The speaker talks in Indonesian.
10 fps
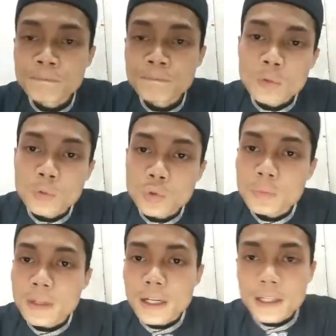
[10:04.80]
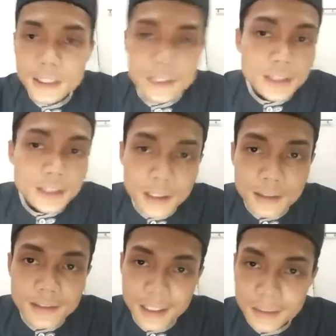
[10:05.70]
untuk berada di jalan
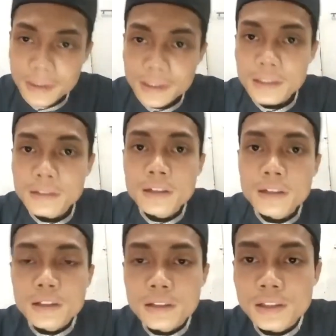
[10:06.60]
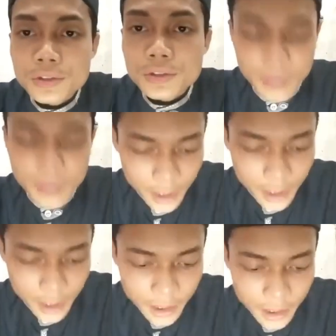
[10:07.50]
keselamatan dan juga
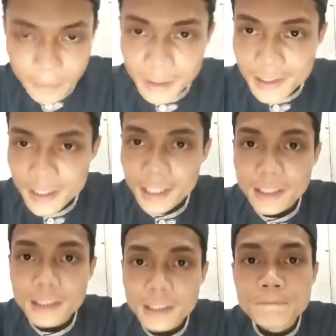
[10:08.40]
nikmat kesehatan